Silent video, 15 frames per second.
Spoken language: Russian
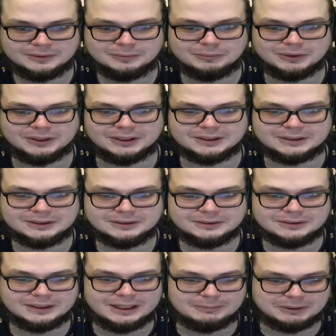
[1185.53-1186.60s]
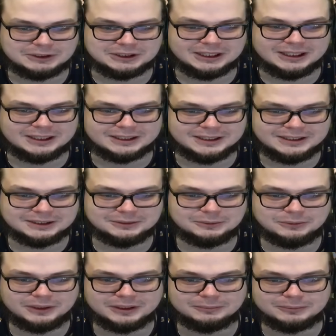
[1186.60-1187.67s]
Блять. А подожди, а хае... Ну
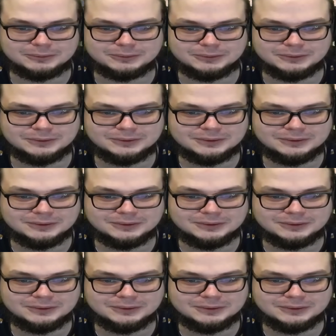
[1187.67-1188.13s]
ладно, похуй.